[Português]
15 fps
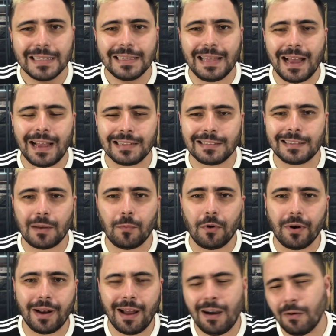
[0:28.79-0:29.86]
dá essa
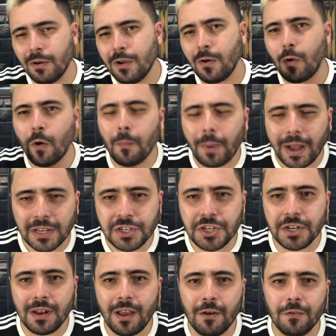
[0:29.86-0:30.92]
moral,
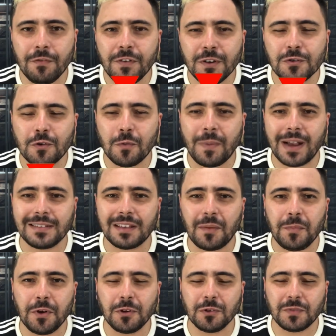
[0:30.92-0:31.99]
compartilha aí o vídeo com mais
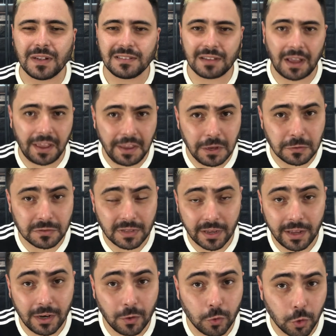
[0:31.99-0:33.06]
amigos vascaínos,
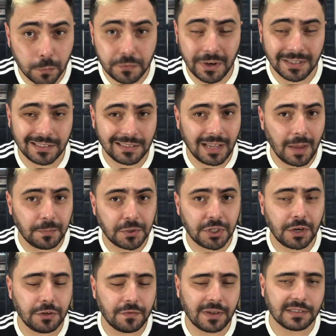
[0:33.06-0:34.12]
naquele grupo de WhatsApp
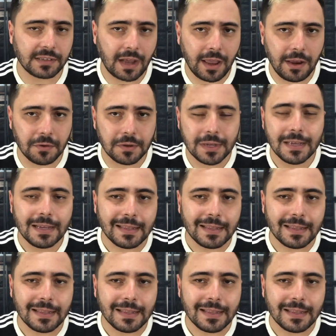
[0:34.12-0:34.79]
cheio de vascaíno,